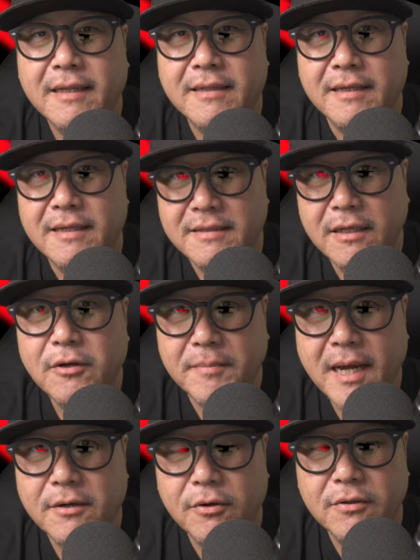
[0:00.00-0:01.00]
んですけど、
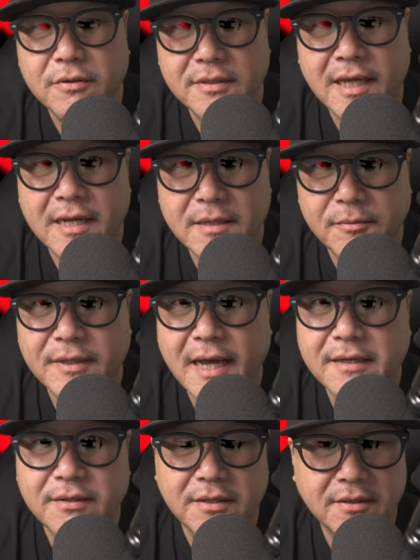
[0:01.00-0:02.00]
まあ、ロードスターにもな
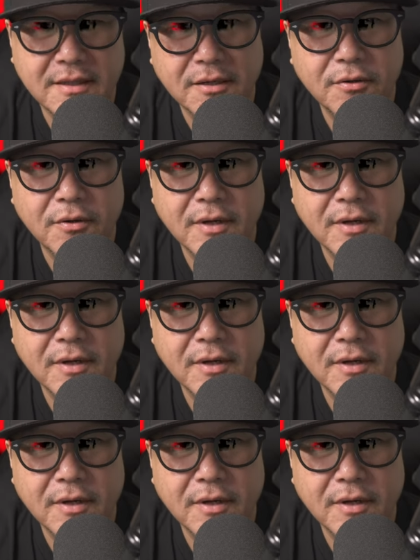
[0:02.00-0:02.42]
いって言ってあ